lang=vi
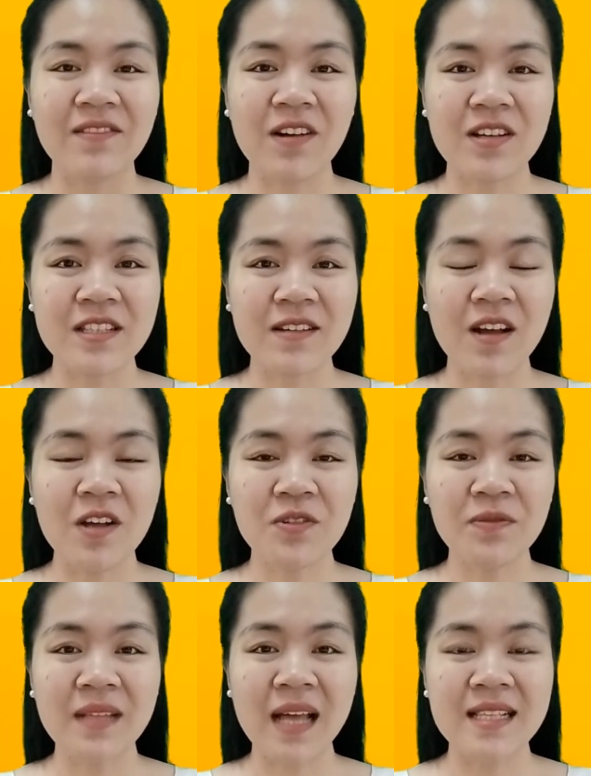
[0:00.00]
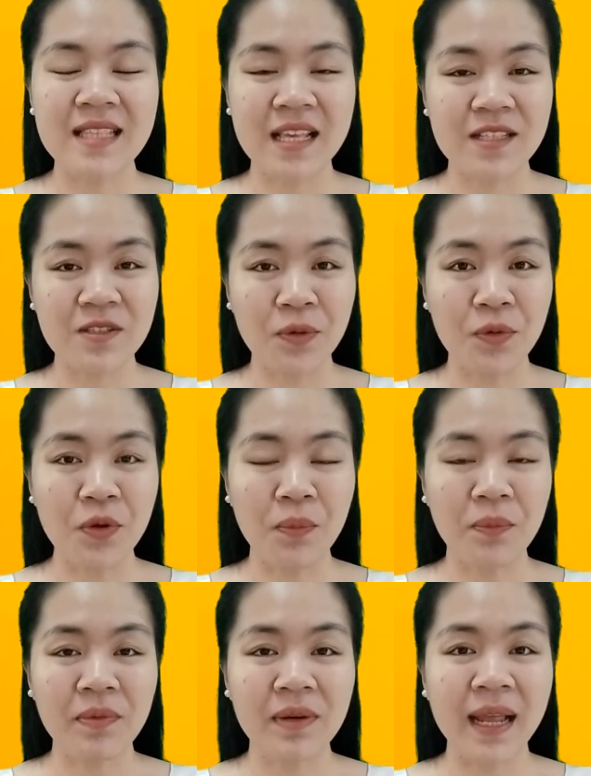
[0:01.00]
Rồi sau đó chúng ta sẽ sử
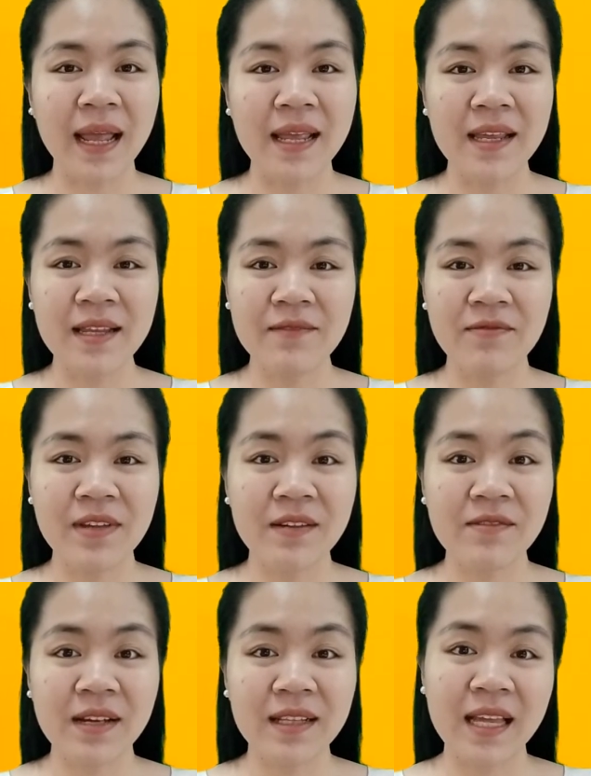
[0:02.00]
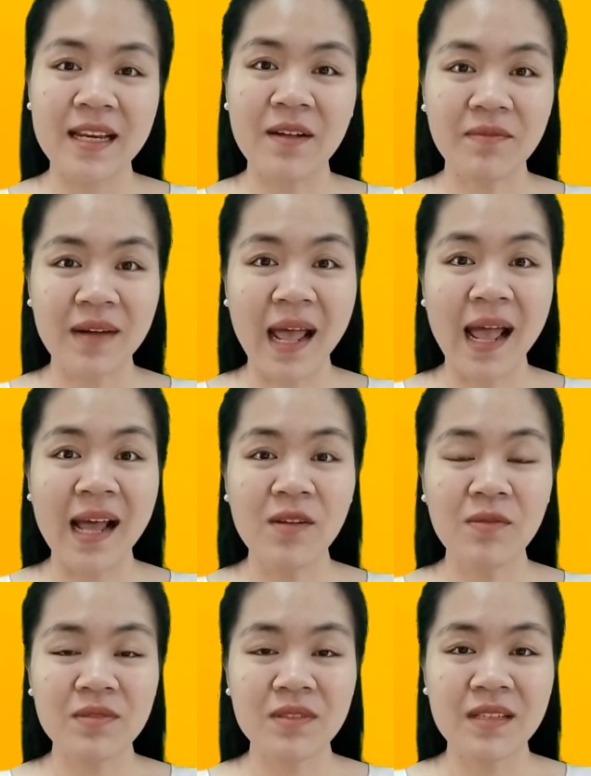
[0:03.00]
dụng cái viên khoai tây đông đá
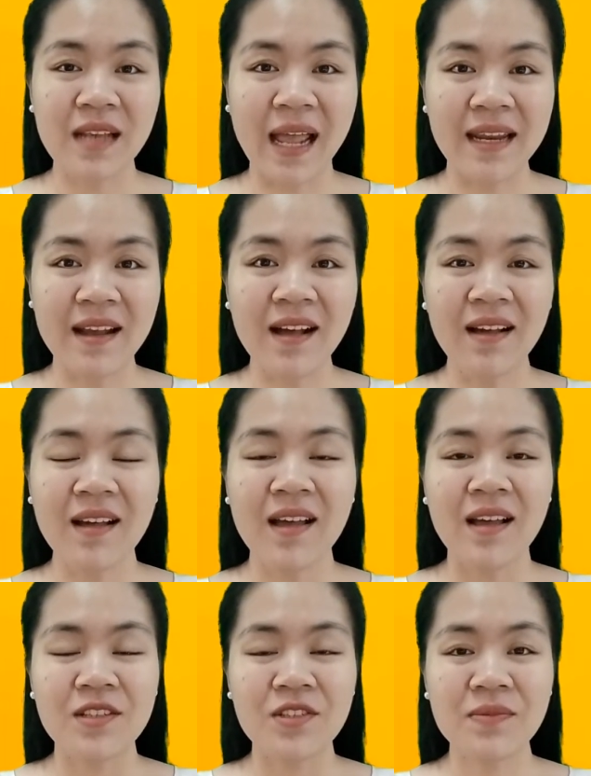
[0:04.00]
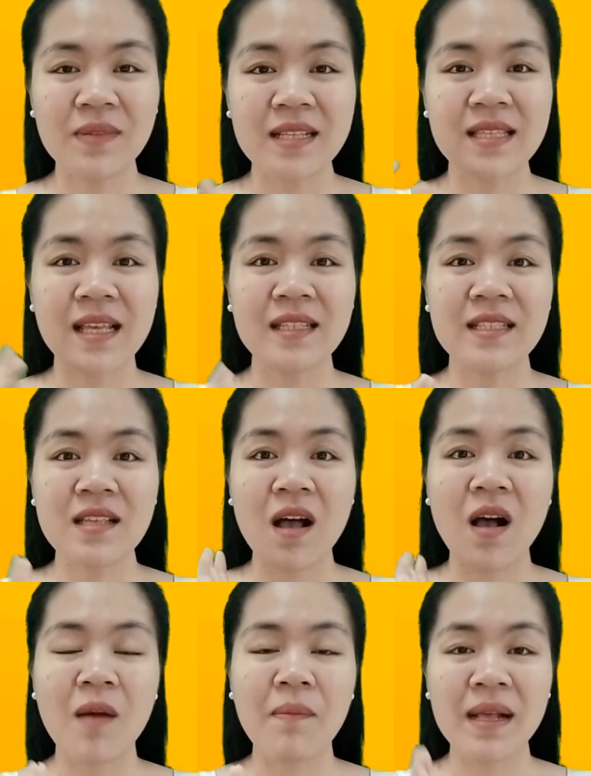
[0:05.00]
lúc nãy đó. Chúng ta sẽ
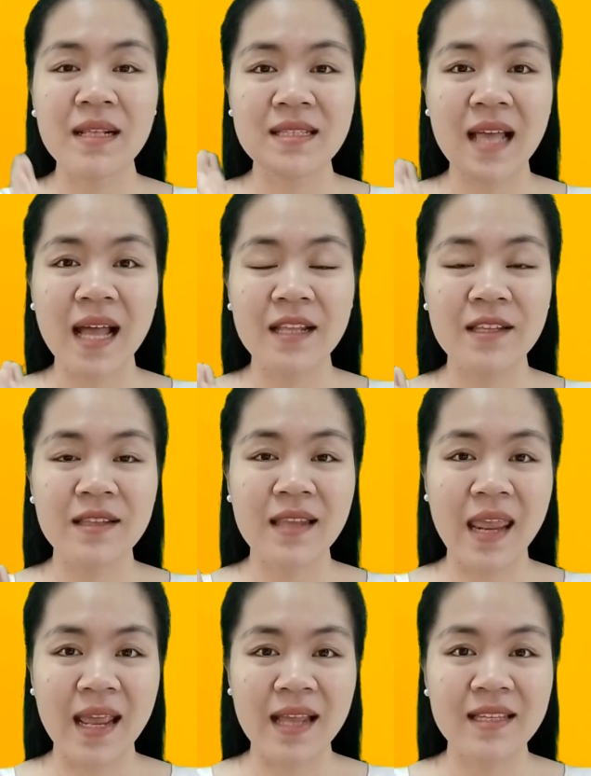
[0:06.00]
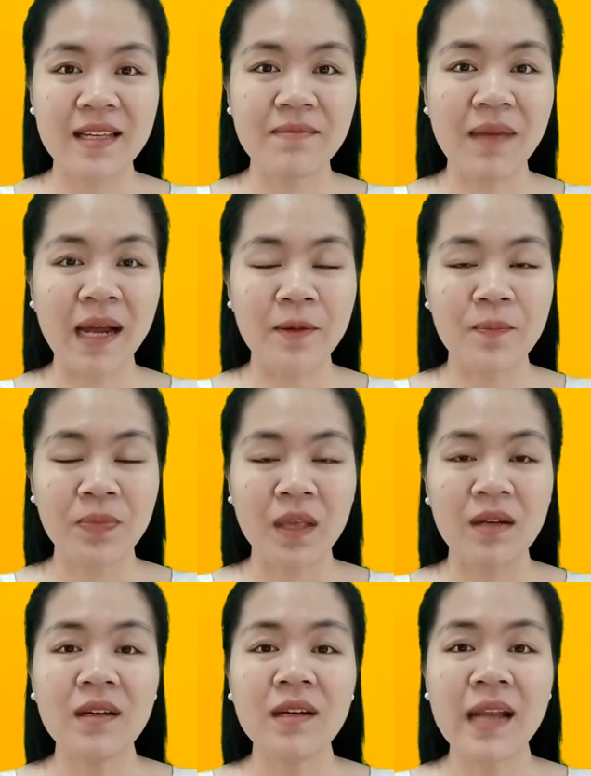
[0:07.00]
so massage nhẹ trên mặt.
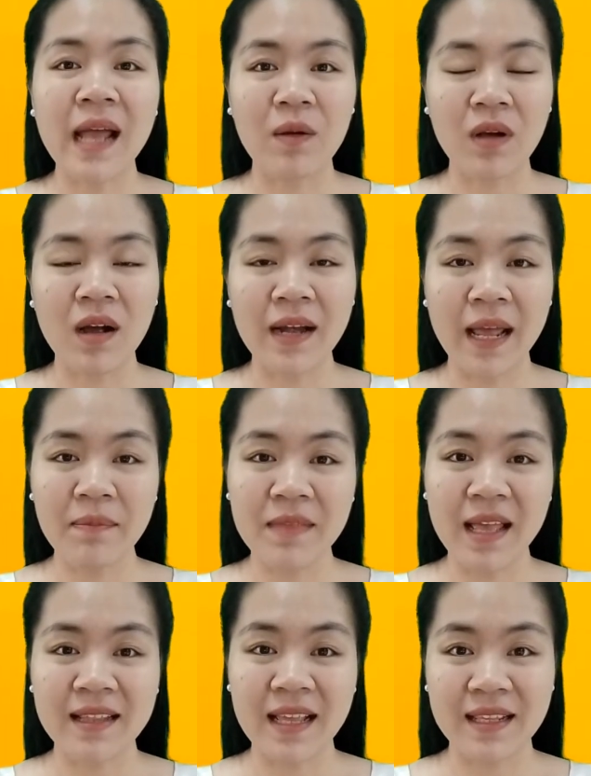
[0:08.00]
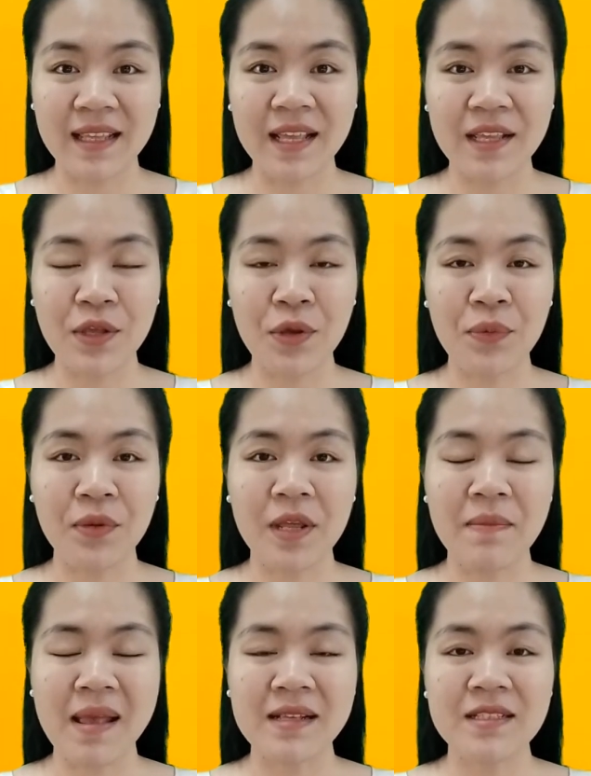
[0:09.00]
Nơi nào có nám da tàn nhang nhiều
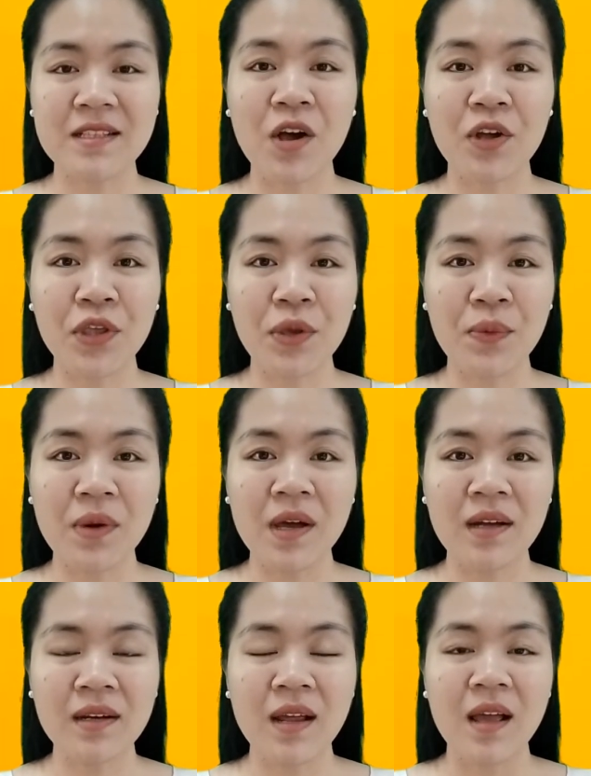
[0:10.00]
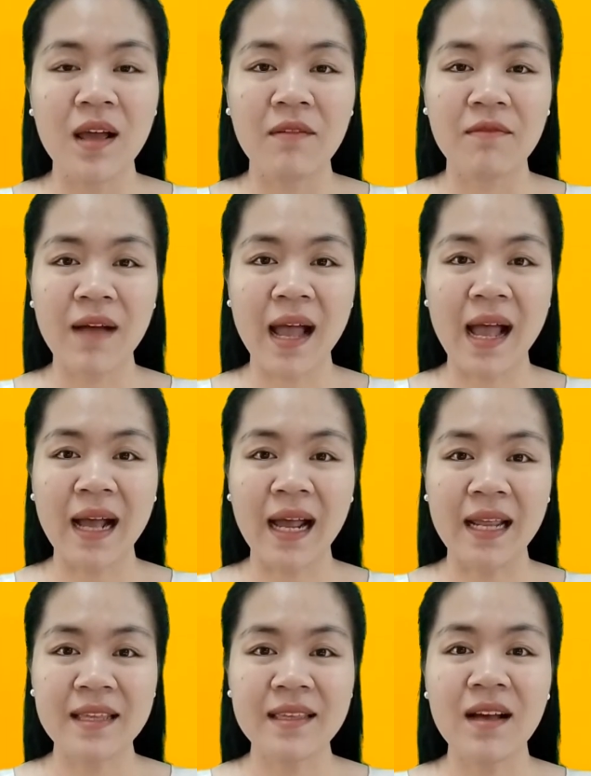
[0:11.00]
thì bạn so nhiều lên. Và
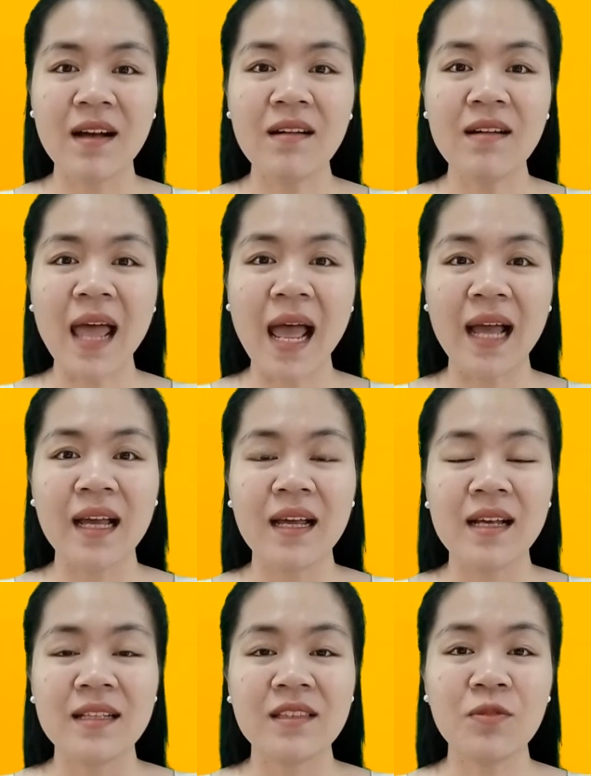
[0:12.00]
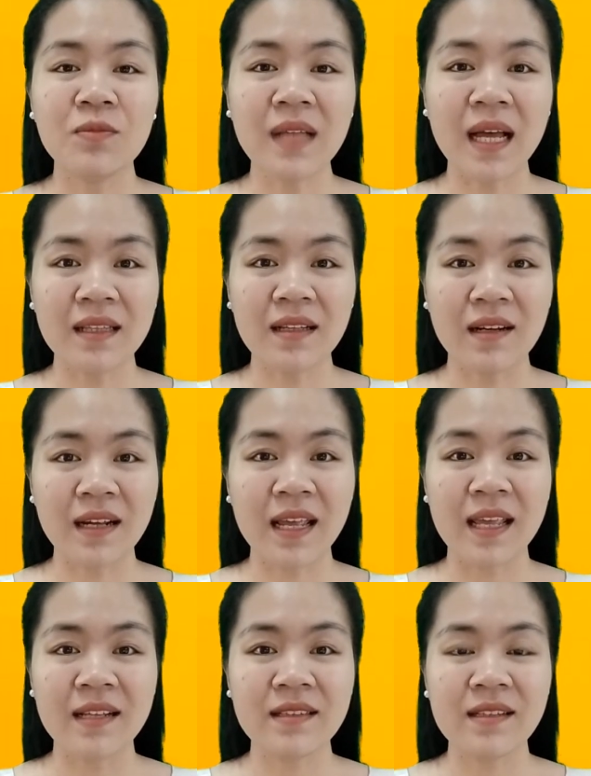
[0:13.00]
hãy nhớ là chúng ta thực
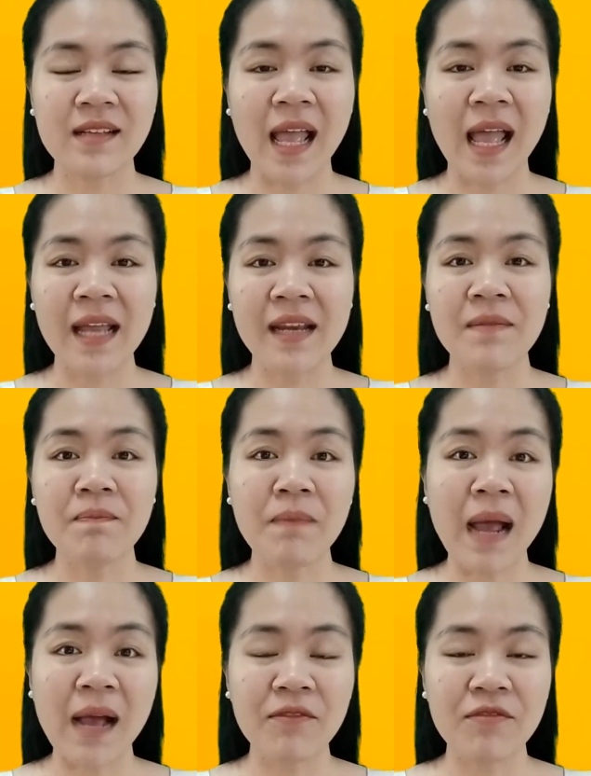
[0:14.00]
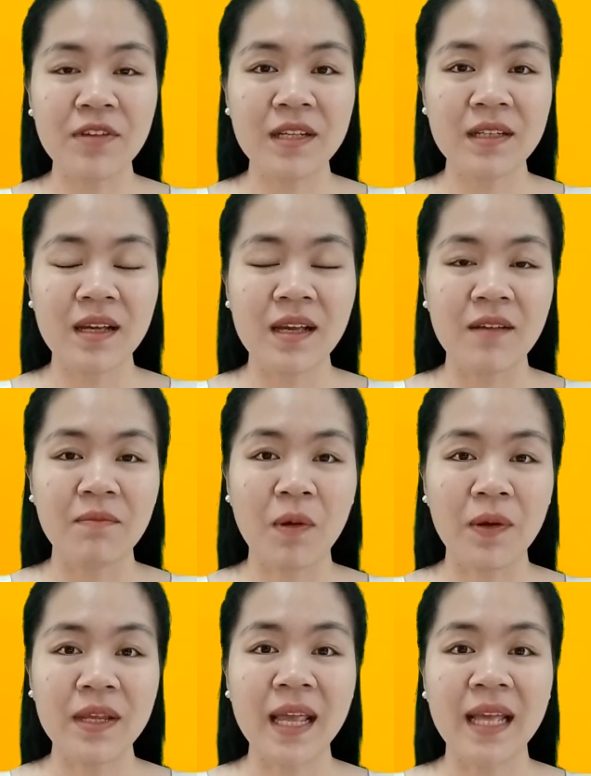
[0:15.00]
hiện từ hai đến ba viên,
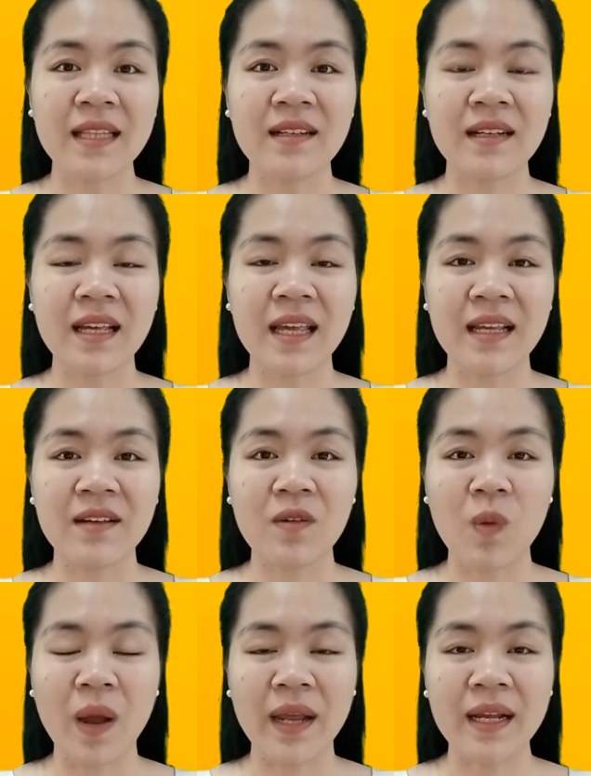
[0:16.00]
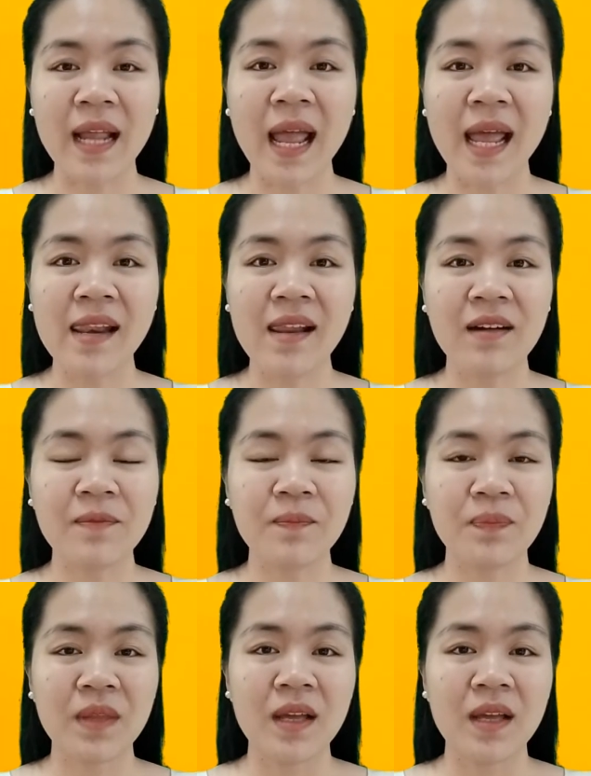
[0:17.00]
mỗi ngày thực hiện khoảng hai lần.